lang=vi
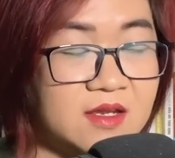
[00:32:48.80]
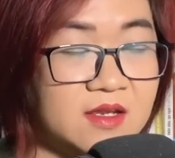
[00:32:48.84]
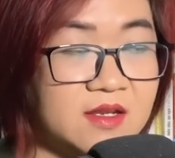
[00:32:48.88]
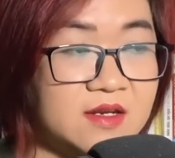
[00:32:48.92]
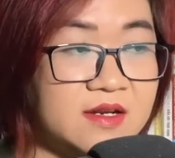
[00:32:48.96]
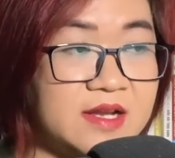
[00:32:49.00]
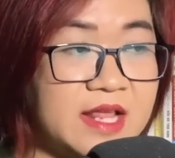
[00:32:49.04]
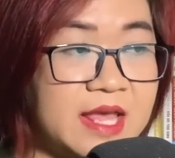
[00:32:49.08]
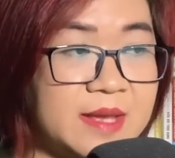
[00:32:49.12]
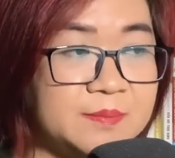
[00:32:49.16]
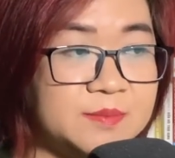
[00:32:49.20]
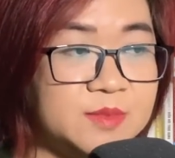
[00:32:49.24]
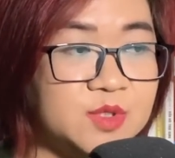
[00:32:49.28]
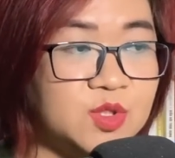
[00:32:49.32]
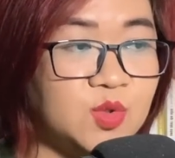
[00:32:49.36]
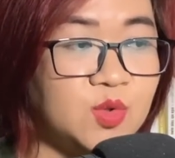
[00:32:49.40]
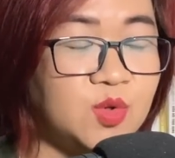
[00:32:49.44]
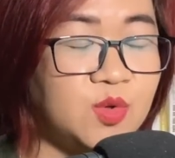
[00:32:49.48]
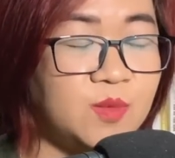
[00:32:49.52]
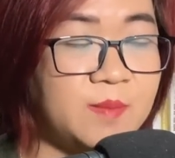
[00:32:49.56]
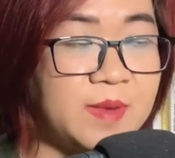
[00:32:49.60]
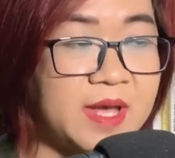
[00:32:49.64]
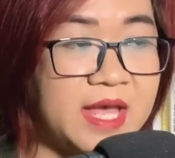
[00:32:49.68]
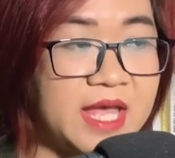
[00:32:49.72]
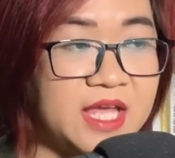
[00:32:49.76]
Đám
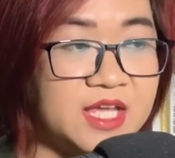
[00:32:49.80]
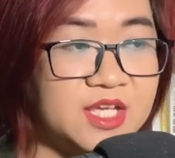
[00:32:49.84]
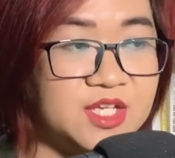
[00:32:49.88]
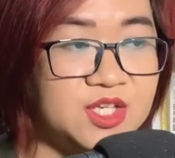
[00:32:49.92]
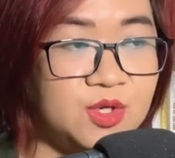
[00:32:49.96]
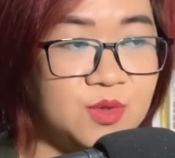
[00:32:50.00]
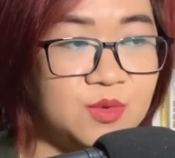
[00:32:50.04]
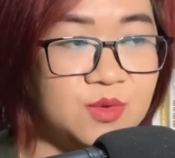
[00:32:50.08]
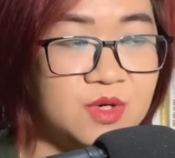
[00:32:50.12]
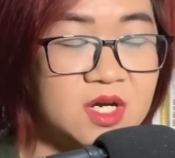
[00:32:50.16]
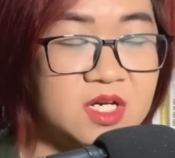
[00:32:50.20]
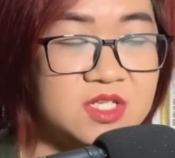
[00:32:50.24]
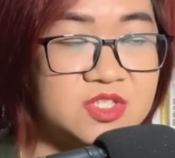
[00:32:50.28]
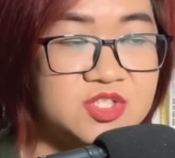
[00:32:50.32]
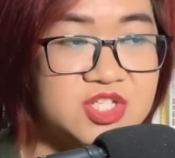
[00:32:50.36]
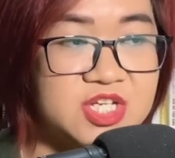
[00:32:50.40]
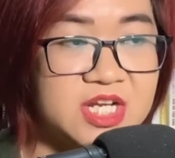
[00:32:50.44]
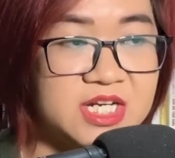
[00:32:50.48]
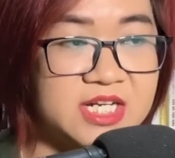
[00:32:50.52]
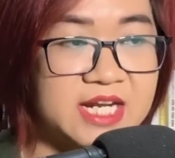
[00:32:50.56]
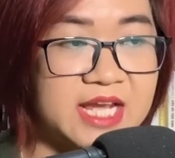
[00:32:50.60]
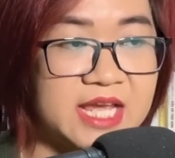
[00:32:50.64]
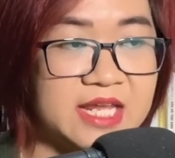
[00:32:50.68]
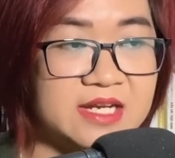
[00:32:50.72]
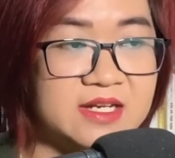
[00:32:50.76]
tu ma yếu ớt
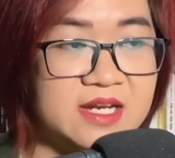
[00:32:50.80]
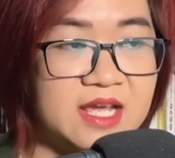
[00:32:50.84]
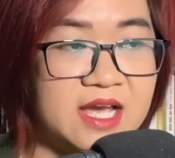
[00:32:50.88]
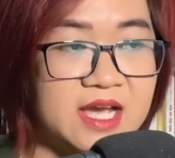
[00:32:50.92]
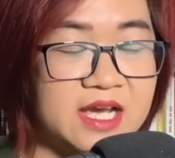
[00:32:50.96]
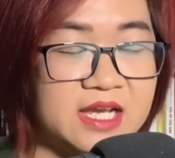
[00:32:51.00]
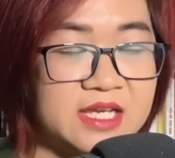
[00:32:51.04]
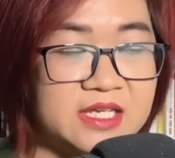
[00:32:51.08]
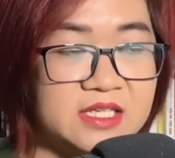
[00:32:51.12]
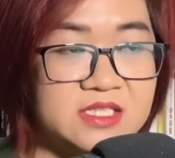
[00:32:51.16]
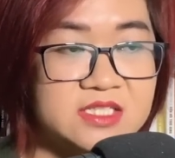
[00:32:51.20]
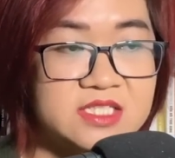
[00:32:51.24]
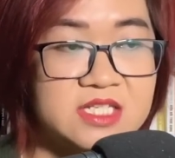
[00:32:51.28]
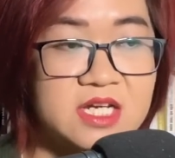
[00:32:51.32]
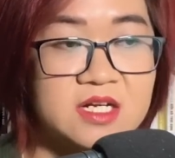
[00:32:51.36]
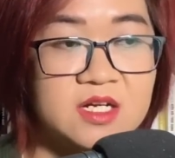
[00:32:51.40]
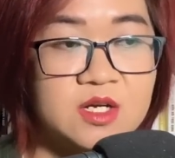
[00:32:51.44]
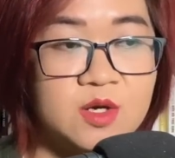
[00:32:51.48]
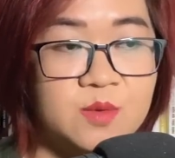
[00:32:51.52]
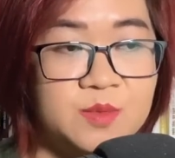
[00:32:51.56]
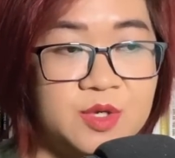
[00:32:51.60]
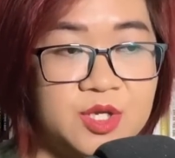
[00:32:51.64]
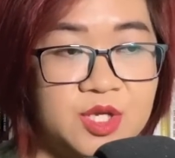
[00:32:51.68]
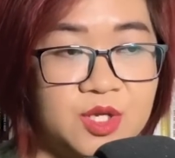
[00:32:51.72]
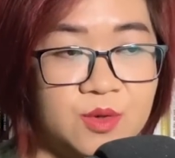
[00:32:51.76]
trên khán đài chắc
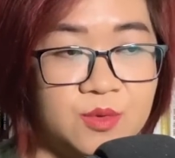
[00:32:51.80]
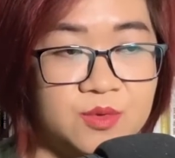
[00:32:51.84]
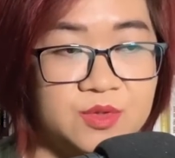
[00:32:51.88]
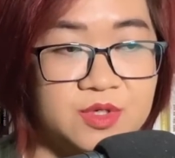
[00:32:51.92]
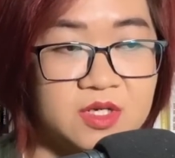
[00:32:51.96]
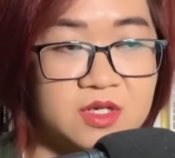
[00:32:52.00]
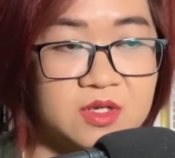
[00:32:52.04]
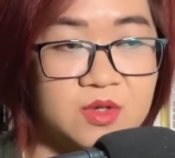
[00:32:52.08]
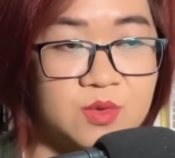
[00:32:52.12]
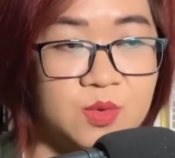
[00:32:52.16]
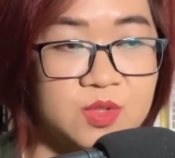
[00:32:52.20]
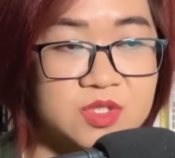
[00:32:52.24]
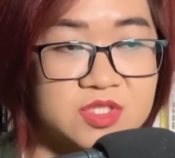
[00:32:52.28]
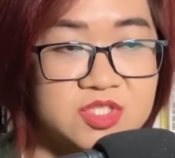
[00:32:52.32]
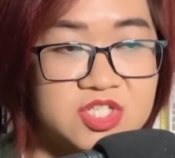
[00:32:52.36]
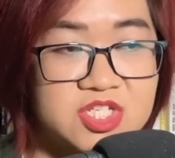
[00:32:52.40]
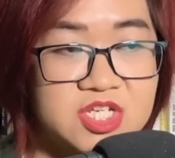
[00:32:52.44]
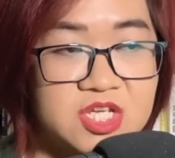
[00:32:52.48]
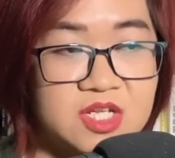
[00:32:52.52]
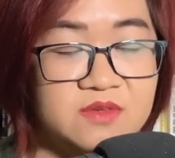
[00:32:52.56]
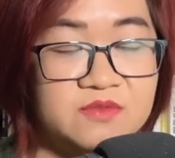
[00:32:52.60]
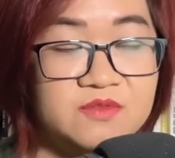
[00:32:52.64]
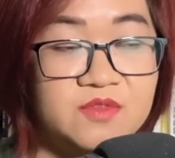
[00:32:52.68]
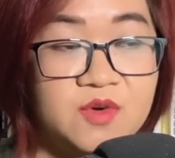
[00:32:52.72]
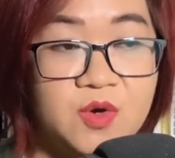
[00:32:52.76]
không hiểu được cuộc
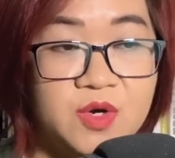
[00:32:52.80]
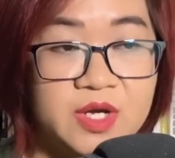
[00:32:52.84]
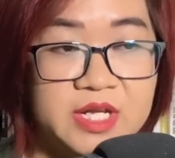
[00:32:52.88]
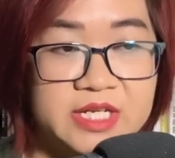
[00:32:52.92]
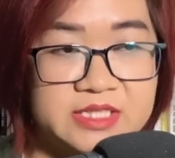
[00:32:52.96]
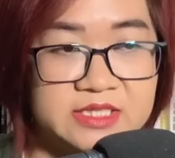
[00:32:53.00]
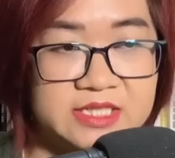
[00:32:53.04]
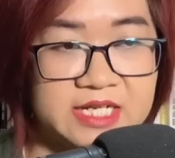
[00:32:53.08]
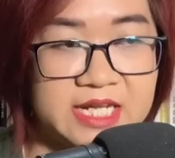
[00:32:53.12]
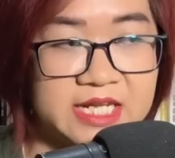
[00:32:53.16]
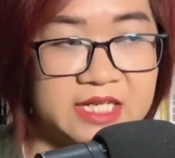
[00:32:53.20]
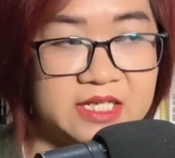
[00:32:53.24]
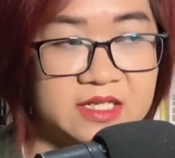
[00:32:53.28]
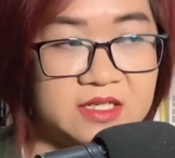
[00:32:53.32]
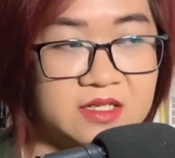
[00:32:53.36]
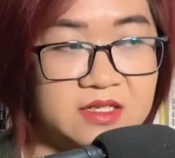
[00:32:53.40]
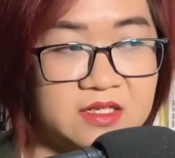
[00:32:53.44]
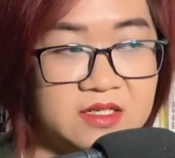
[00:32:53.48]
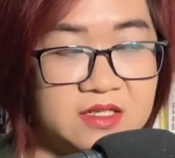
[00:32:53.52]
chiến vô hình này.